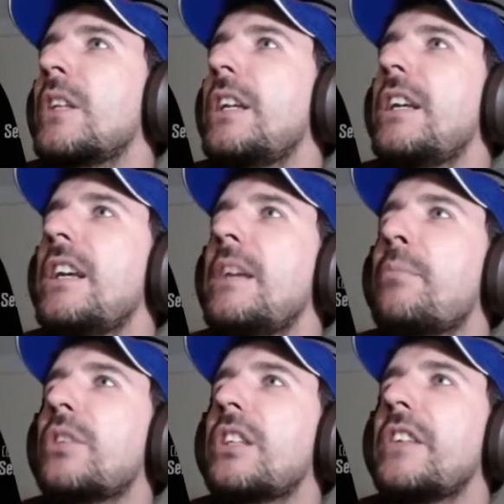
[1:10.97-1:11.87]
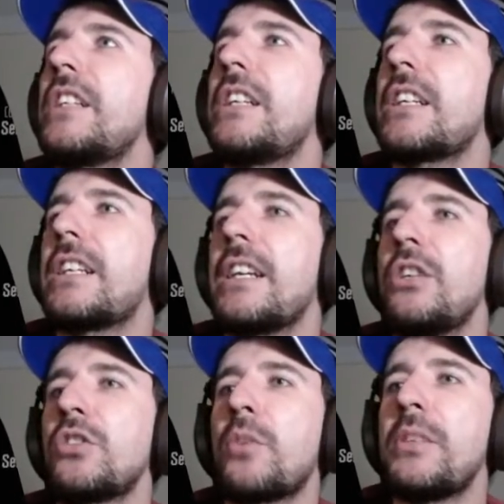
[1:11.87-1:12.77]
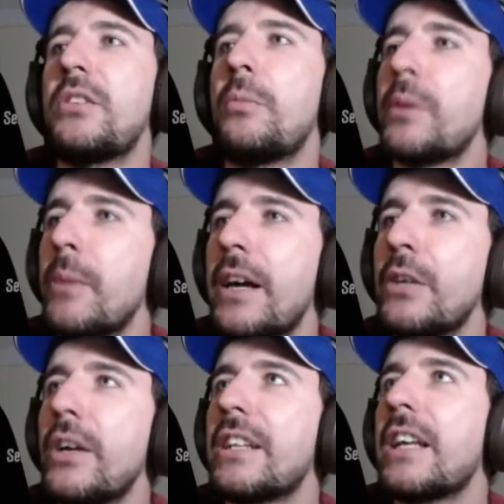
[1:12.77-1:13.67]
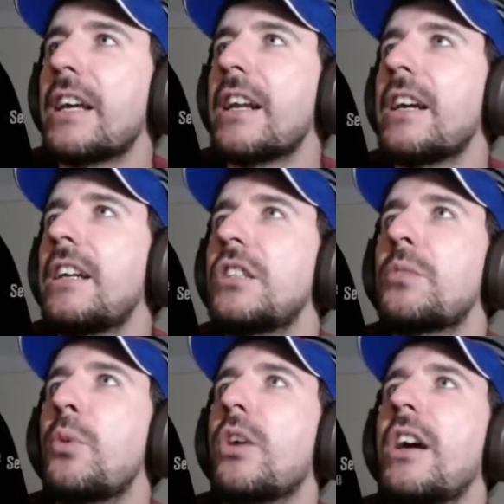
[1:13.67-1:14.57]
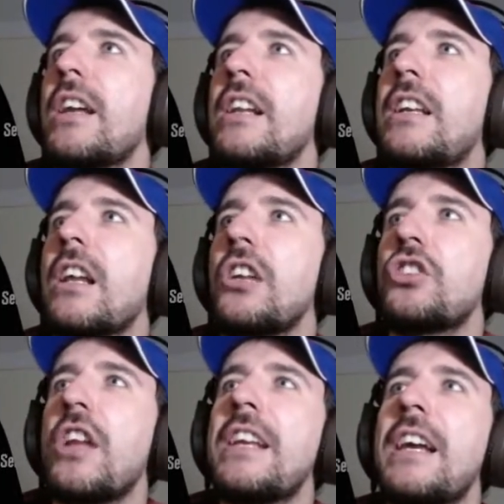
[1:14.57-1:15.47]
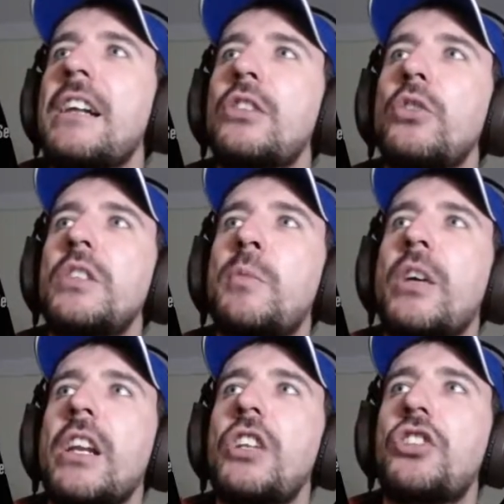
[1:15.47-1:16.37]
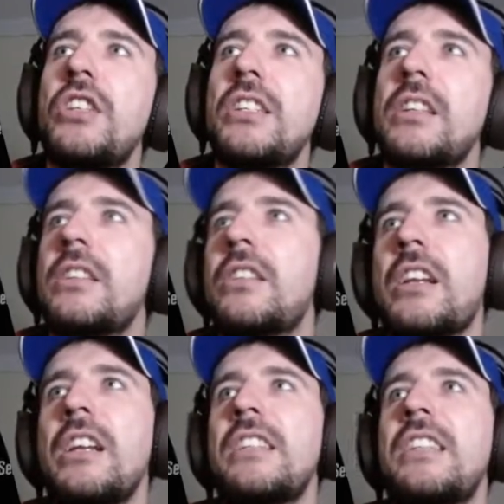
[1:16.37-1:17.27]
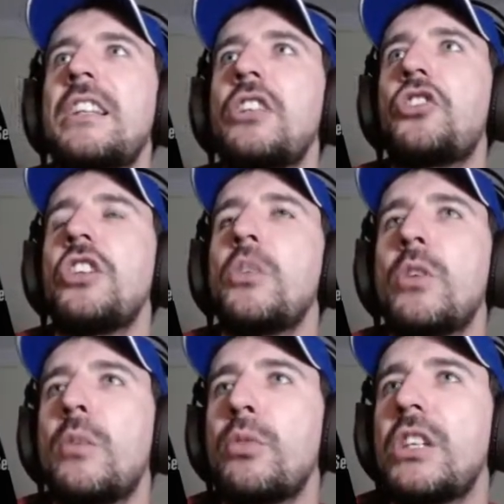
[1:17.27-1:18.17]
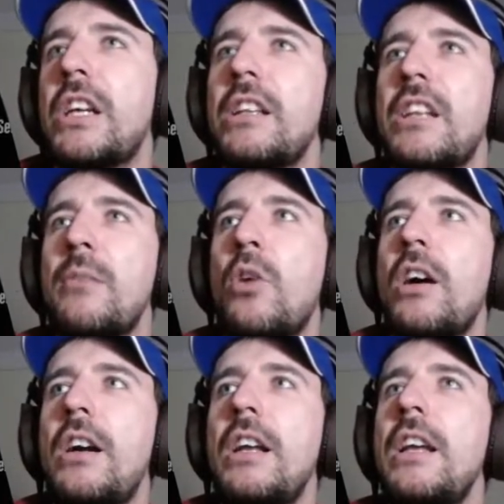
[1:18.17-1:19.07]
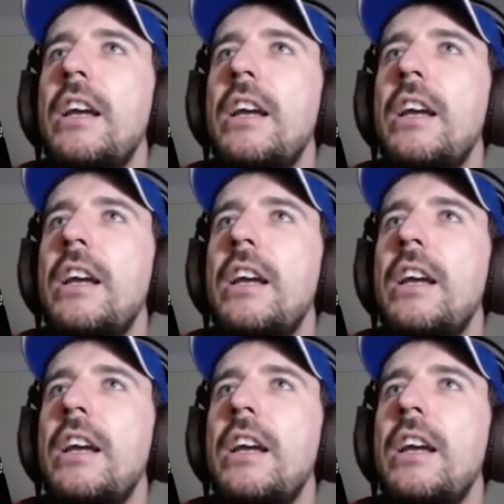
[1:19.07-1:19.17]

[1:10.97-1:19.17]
e potete vedere che il nostro obiettivo primario è andare a sbloccare il garage là in alto e sbloccare il C375 dopodiché andremo a,